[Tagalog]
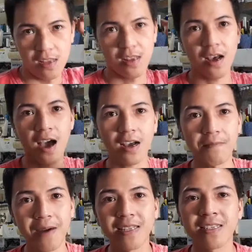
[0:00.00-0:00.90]

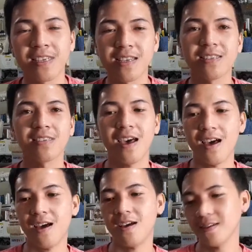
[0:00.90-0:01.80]
nakakapansin
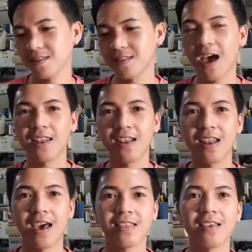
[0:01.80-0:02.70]
sa channel
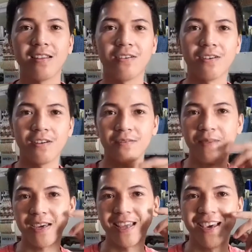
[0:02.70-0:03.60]
natin o may